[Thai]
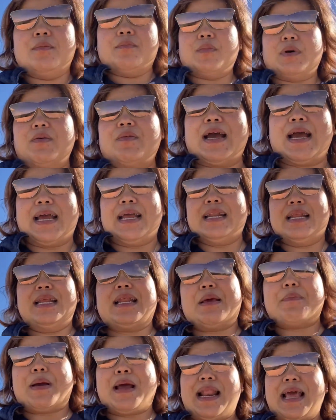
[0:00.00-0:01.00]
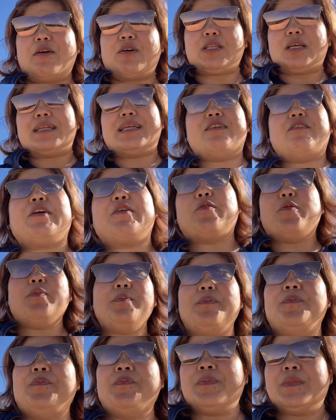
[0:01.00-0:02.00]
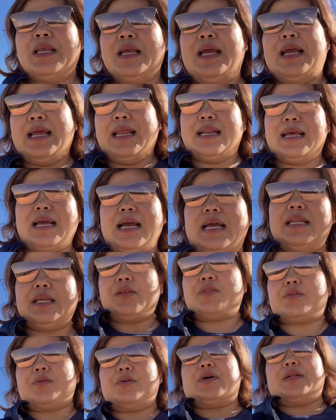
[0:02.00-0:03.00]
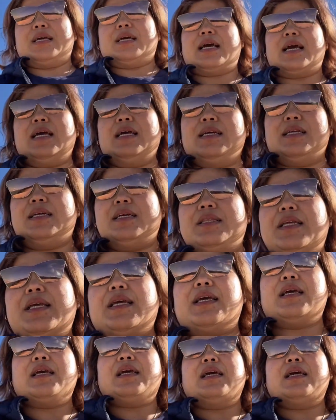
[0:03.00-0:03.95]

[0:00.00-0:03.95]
เพราะว่าไหนๆมาแล้วก็ต้องเที่ยวให้คุ้มนะคะที่สโตนนะคะหรือที่